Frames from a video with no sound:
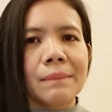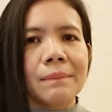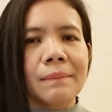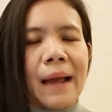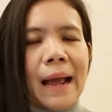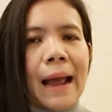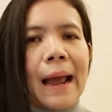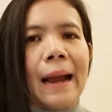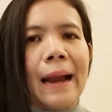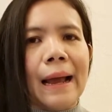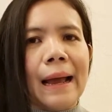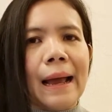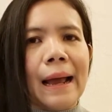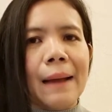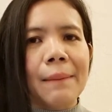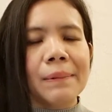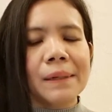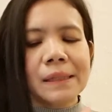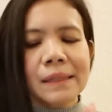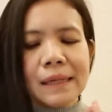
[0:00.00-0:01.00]
มานะคะ
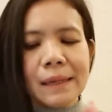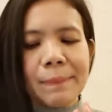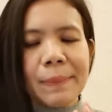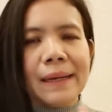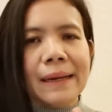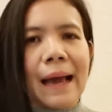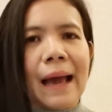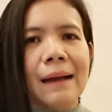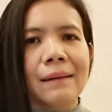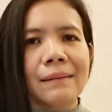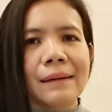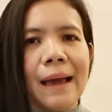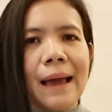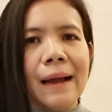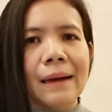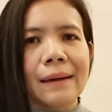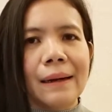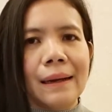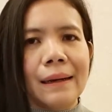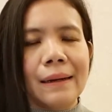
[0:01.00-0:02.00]
นี่เป็นครั้งแร
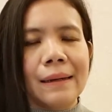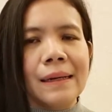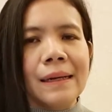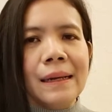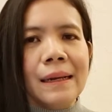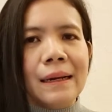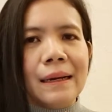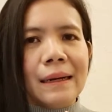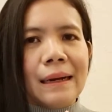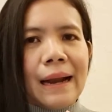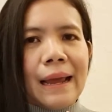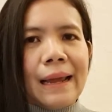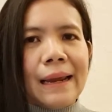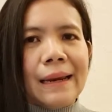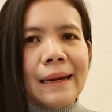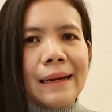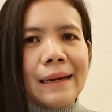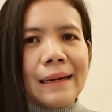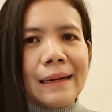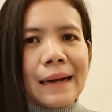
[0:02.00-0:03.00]
กในใน
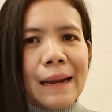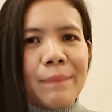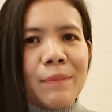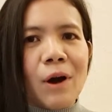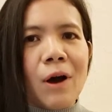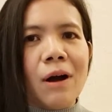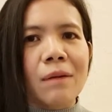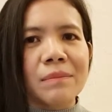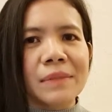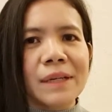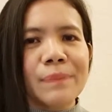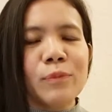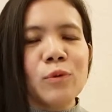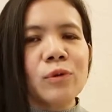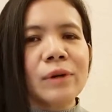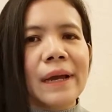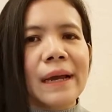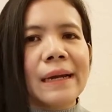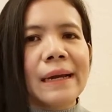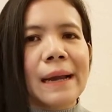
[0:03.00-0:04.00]
น้ำหอมที่ปู
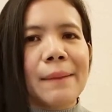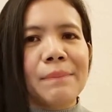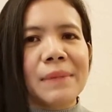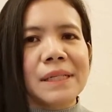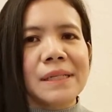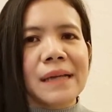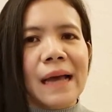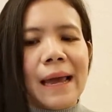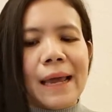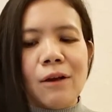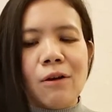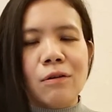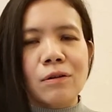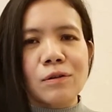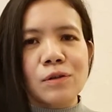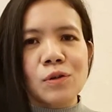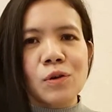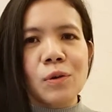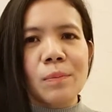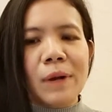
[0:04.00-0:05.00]
ได้นำมาใช้ของ
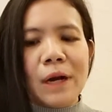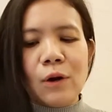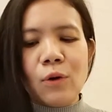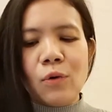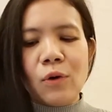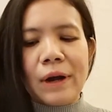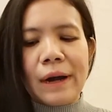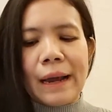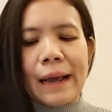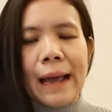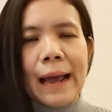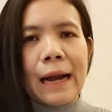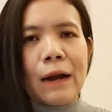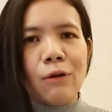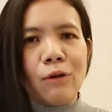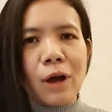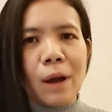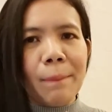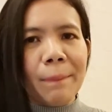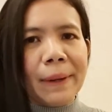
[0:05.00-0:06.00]
โจมาโลนนะคะ
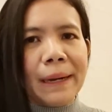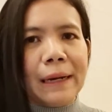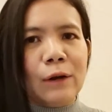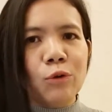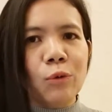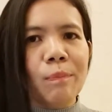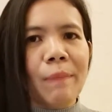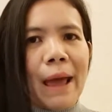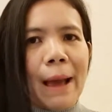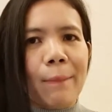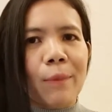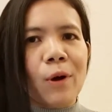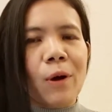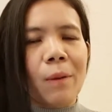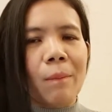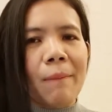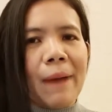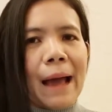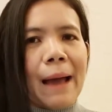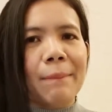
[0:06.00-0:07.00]
แล้วก็เป็นรูปแบบขอ
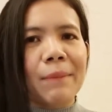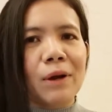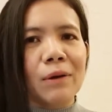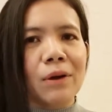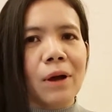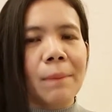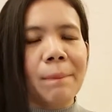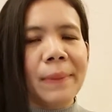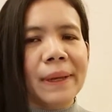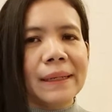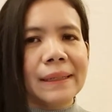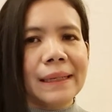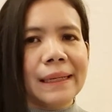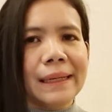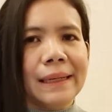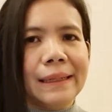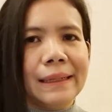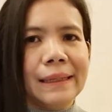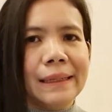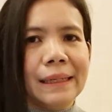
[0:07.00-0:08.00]
งบามแล้วก็เป็นก
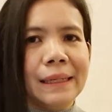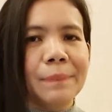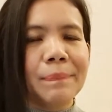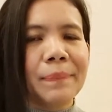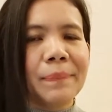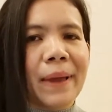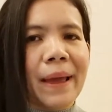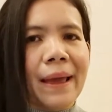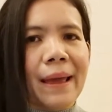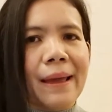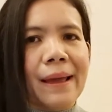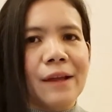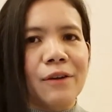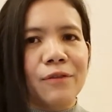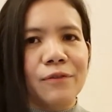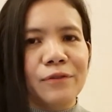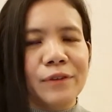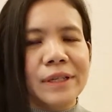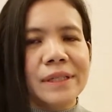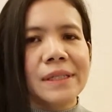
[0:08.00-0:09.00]
ลิ่นอิงลิชแพร
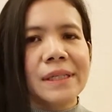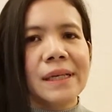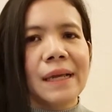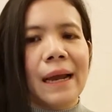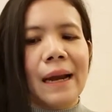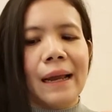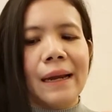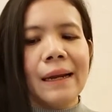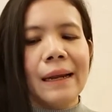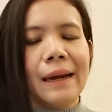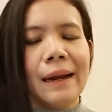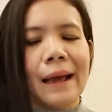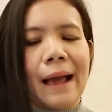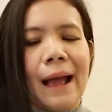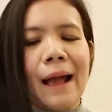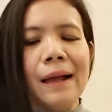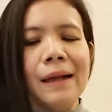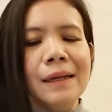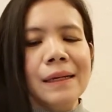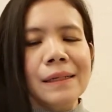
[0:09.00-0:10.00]
ฟิเซียนั่นเองนะ
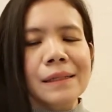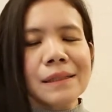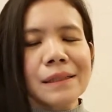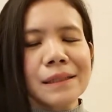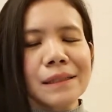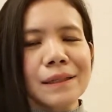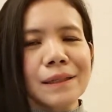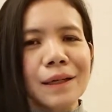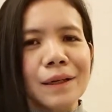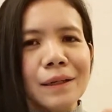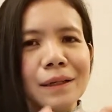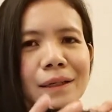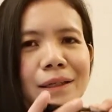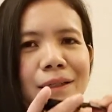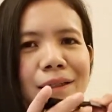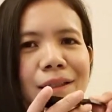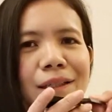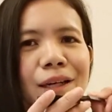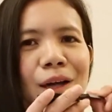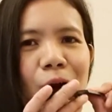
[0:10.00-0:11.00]
คะ คือเอ
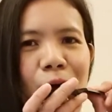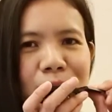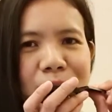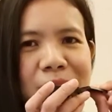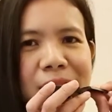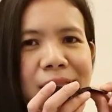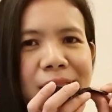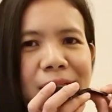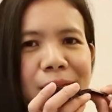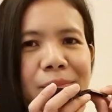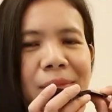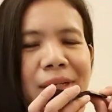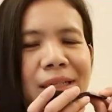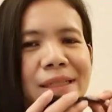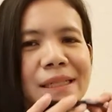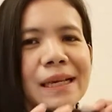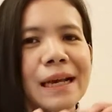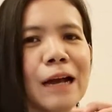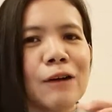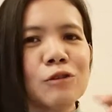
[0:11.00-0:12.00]
อหอมจริง ๆ เหมือน
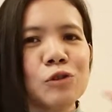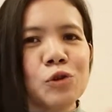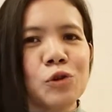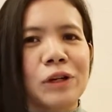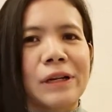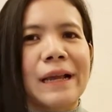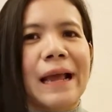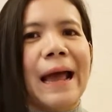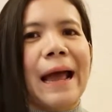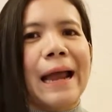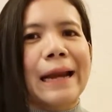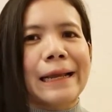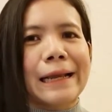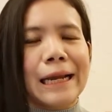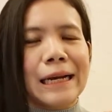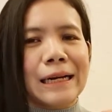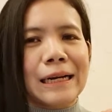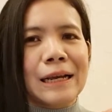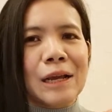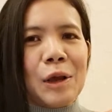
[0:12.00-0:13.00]
ที่เขาจวดขาน
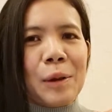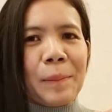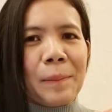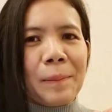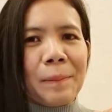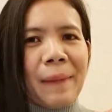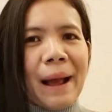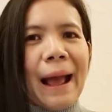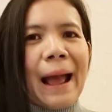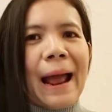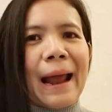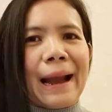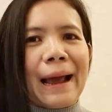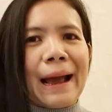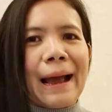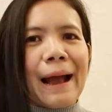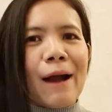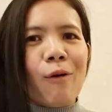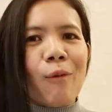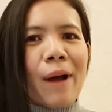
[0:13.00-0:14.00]
กันมานะ
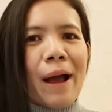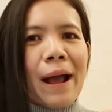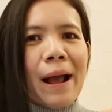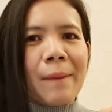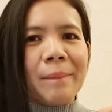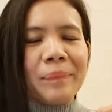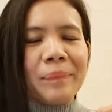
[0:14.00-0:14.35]
คะว่า